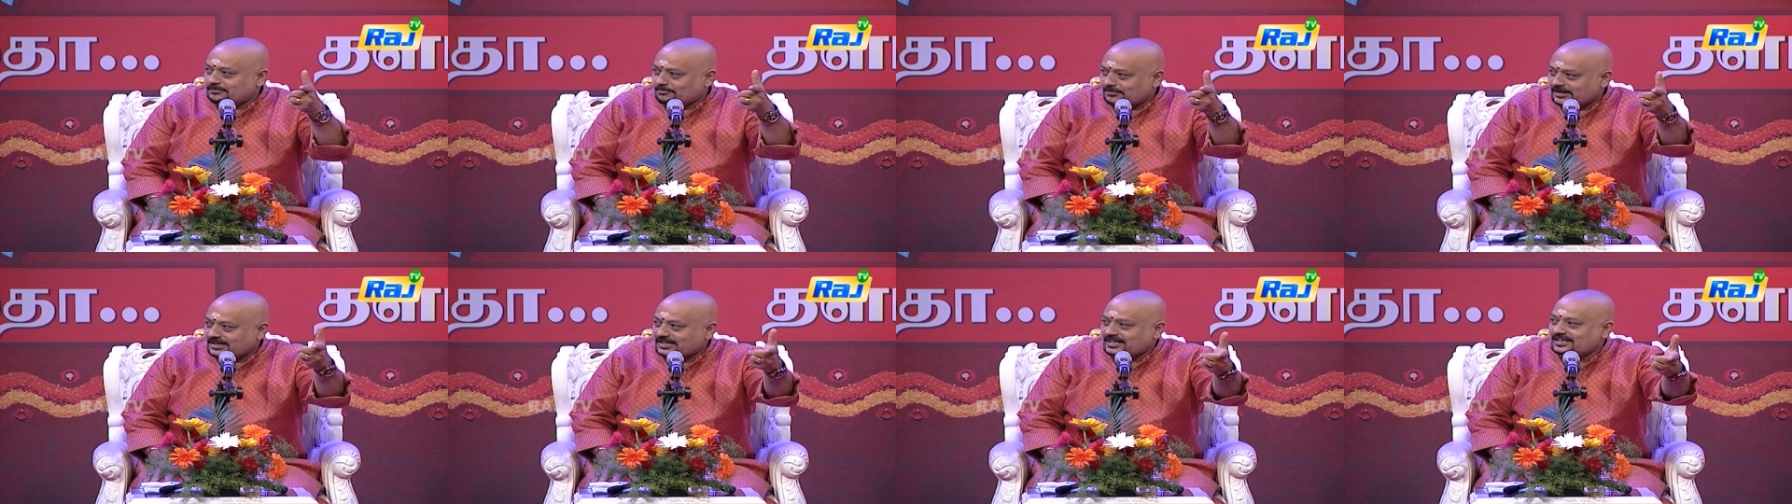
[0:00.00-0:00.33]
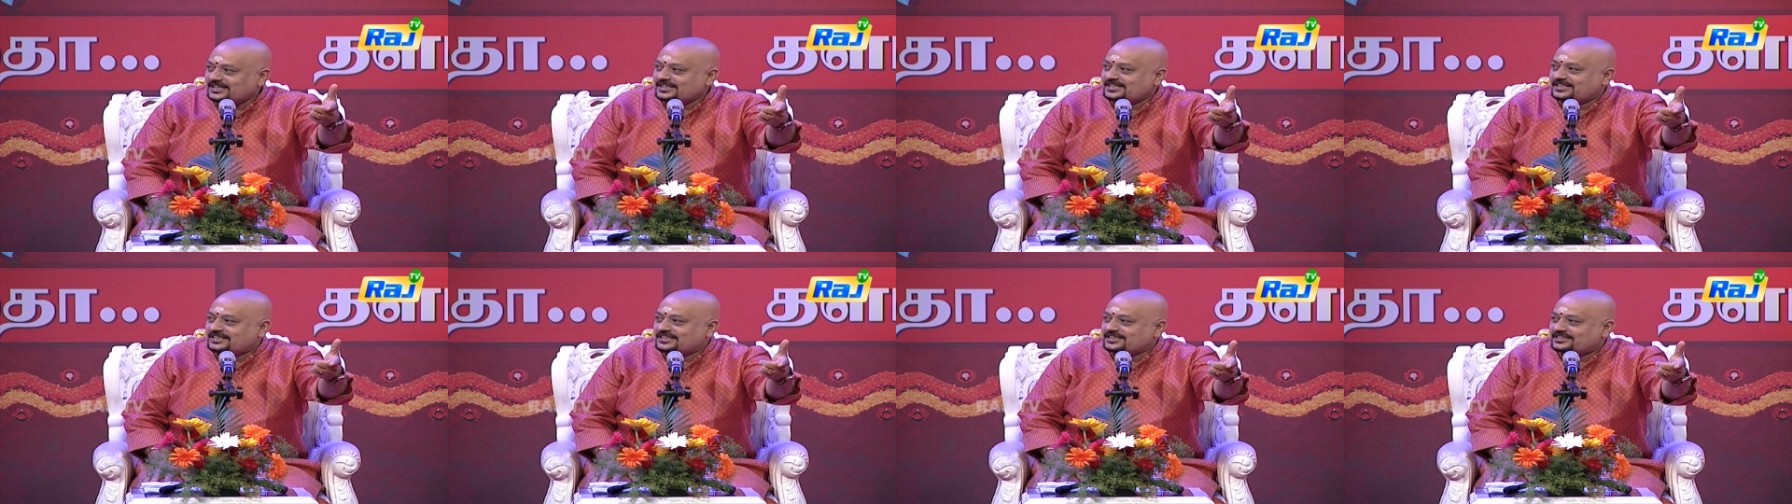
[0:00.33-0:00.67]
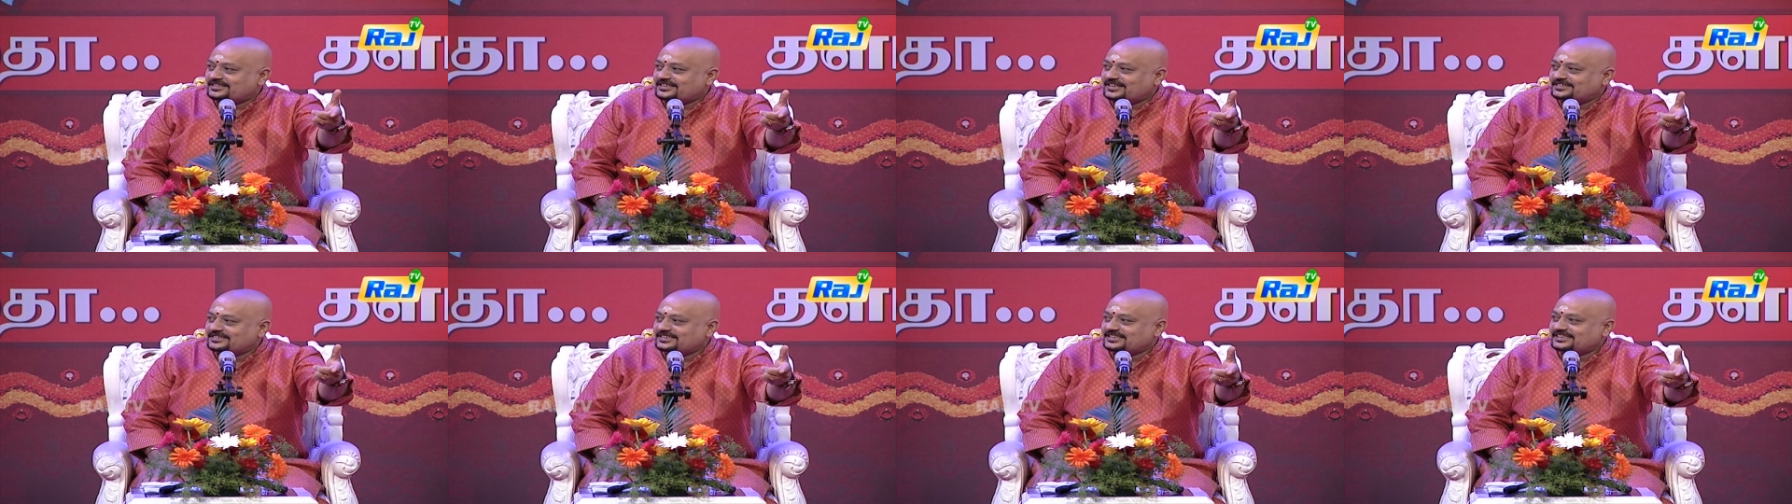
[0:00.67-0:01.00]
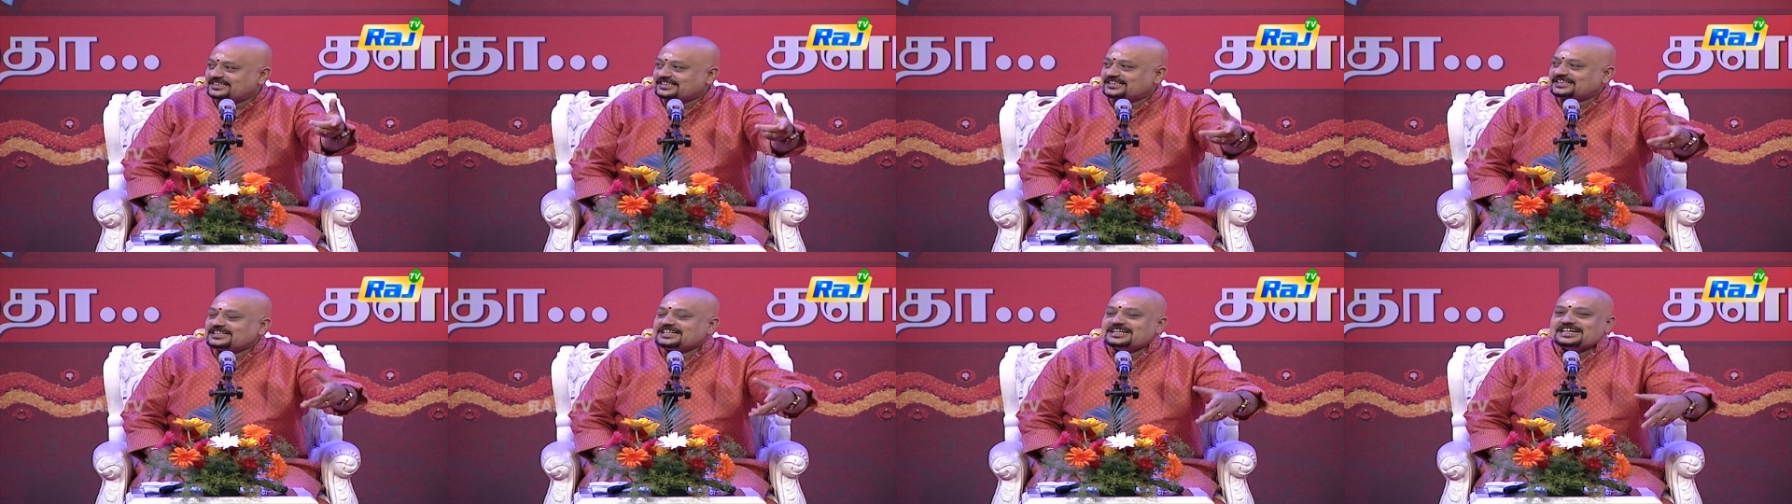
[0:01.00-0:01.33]
மக்களுக்கு தந்து
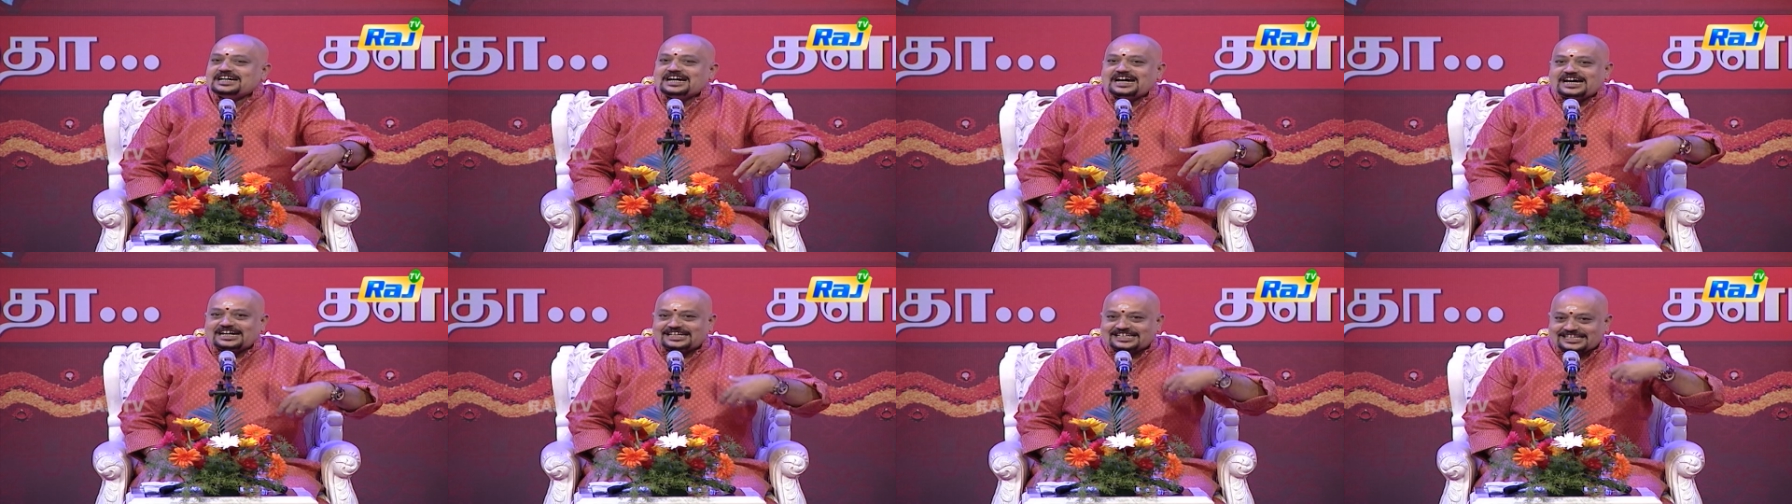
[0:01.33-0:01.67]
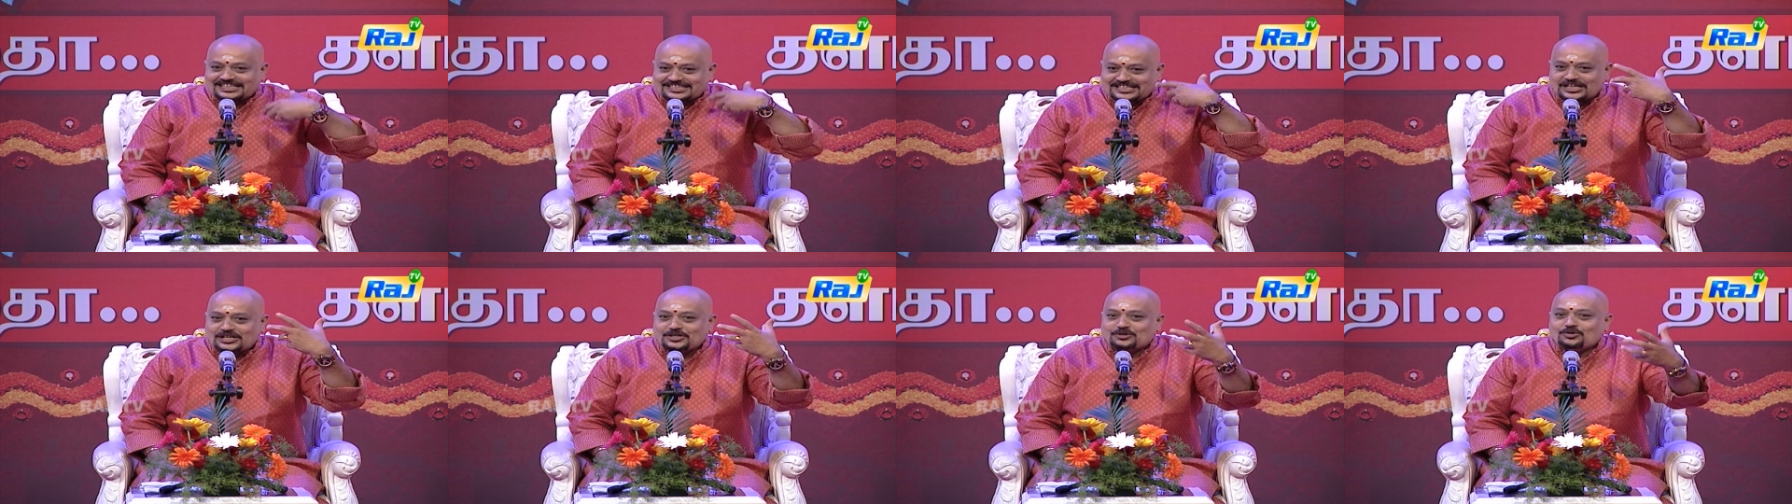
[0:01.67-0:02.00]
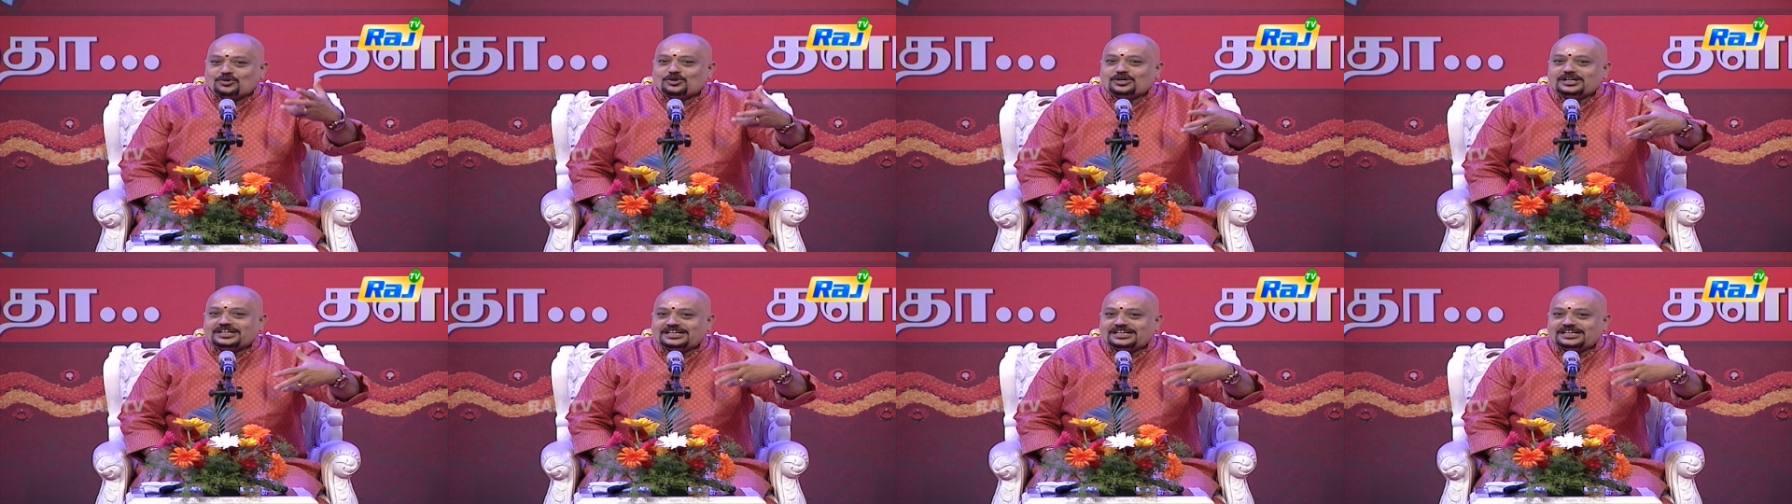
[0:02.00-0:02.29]
ரசனையோடு